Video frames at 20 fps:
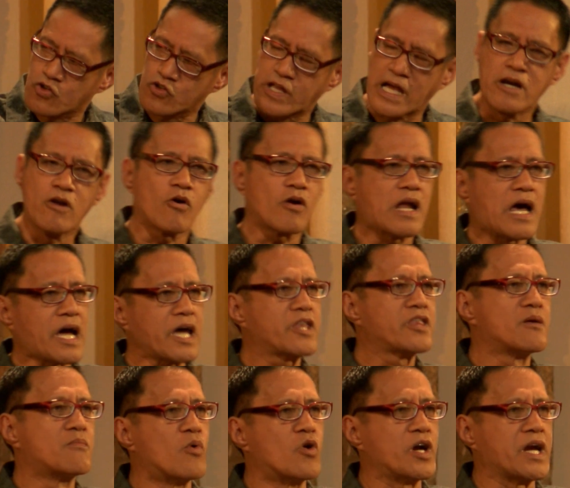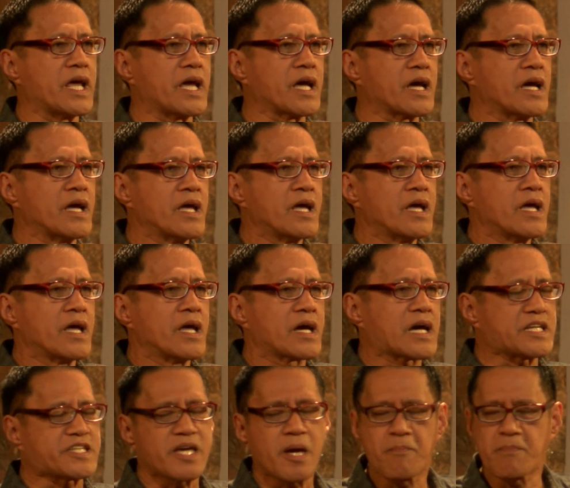to 10 o'clock in the morning.
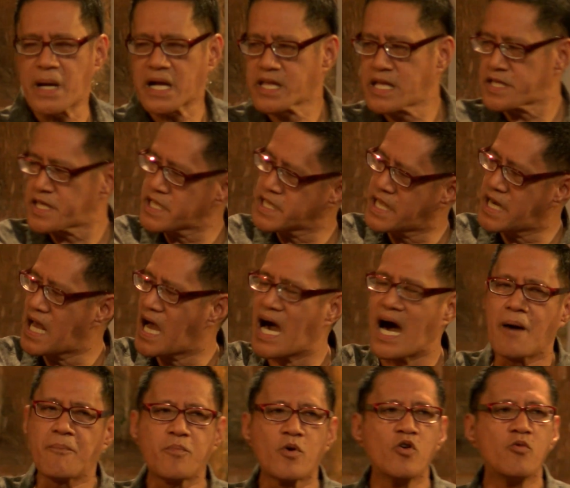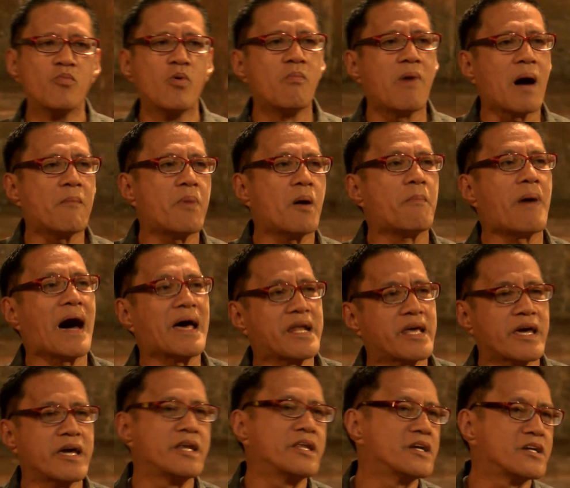Kasi pagdating na ng hapon, bumababa
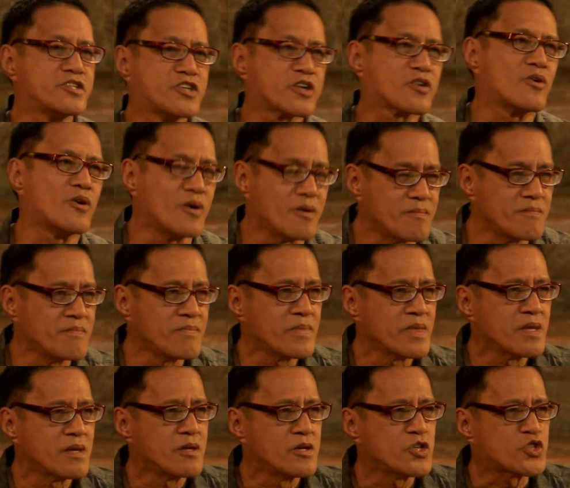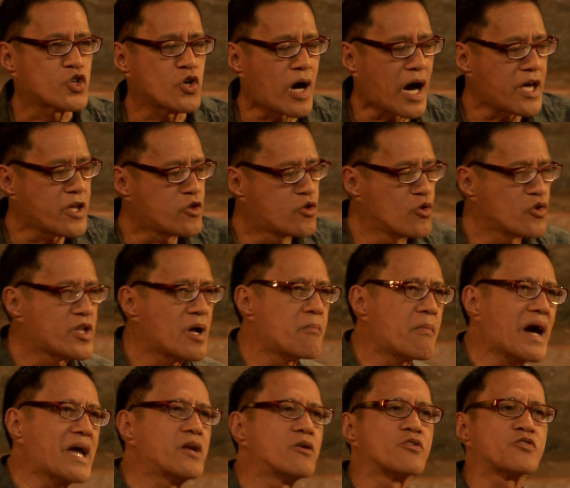na energy ko. So I do the
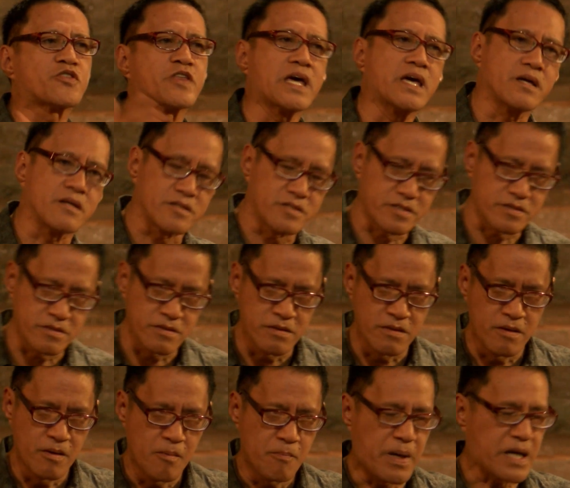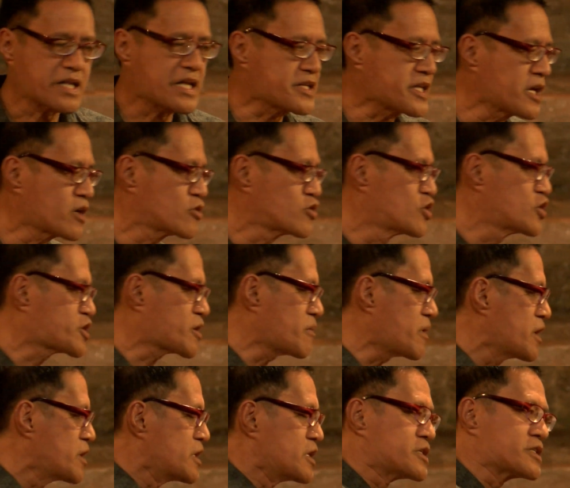minor things. Pagdating ko doon sa,
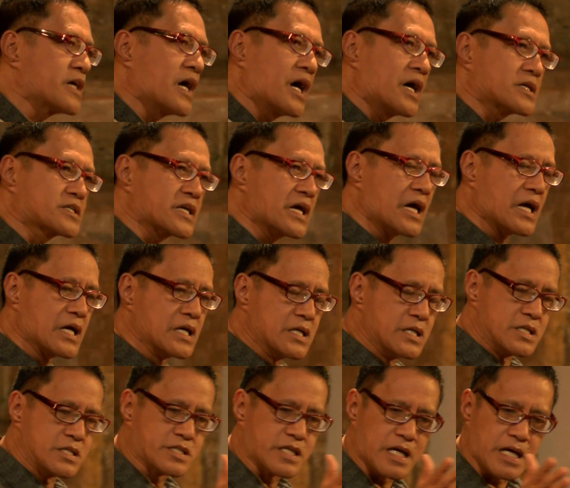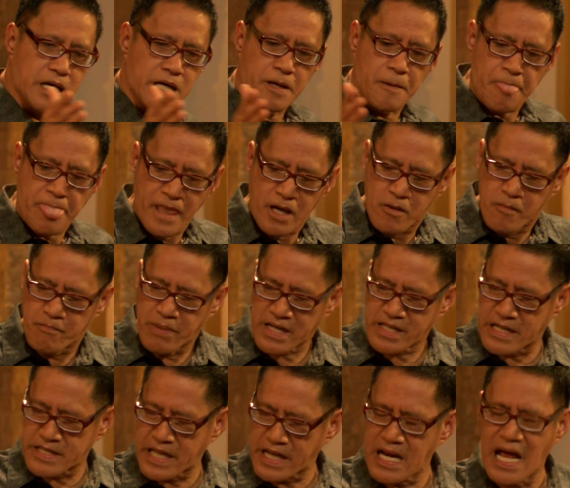sa, sa, sa
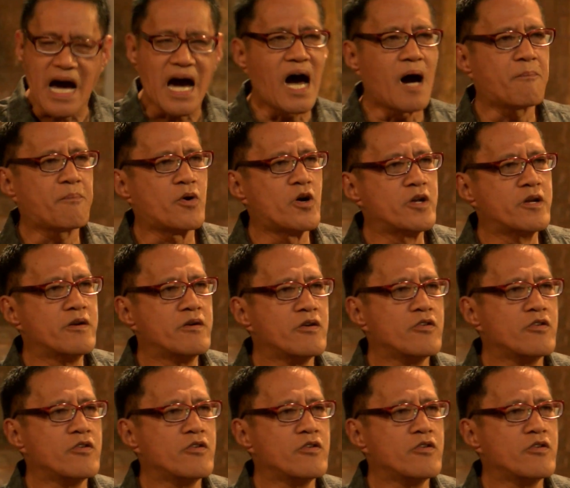pagdating ng hapon,